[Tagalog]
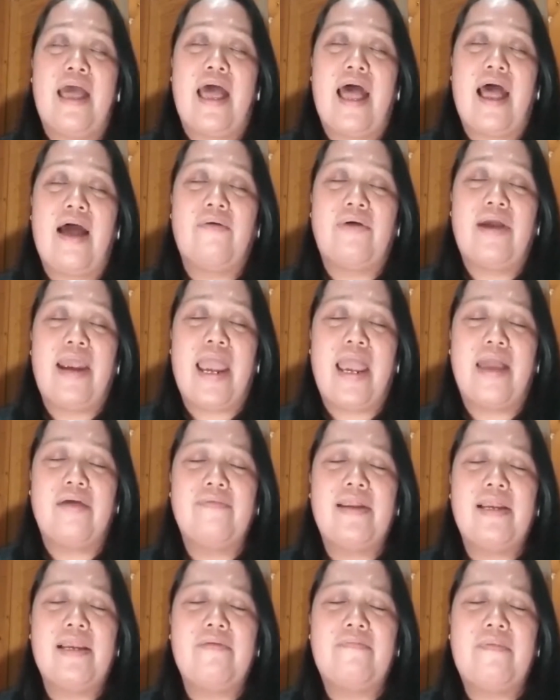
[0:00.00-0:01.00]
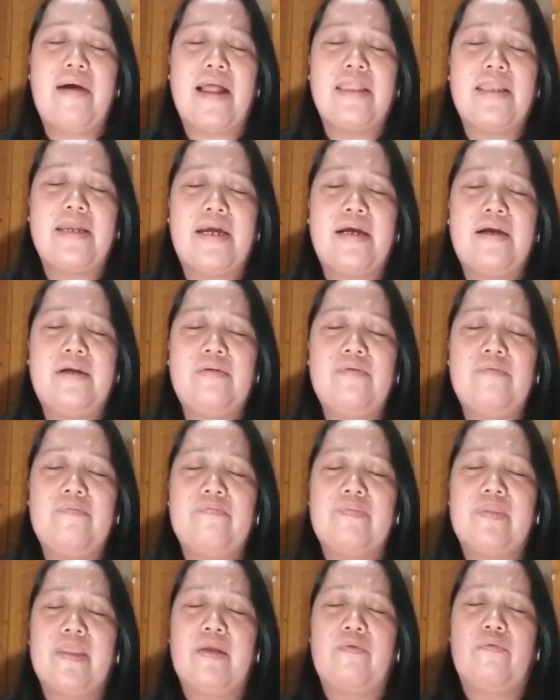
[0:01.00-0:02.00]
Our Heavenly Father,
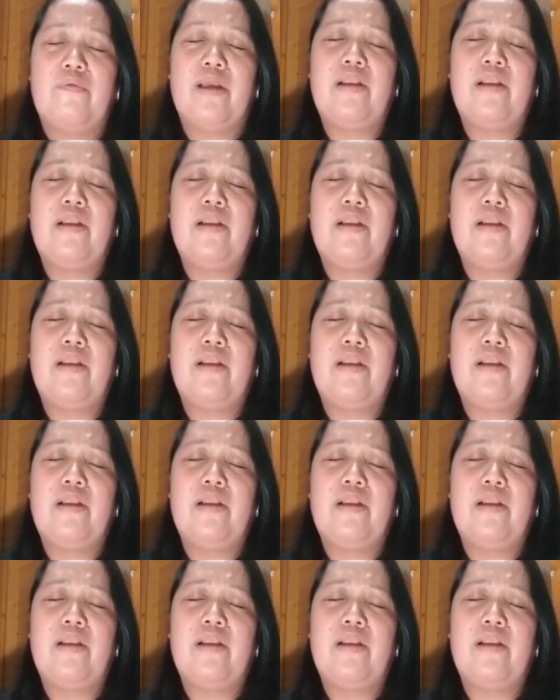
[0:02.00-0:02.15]
we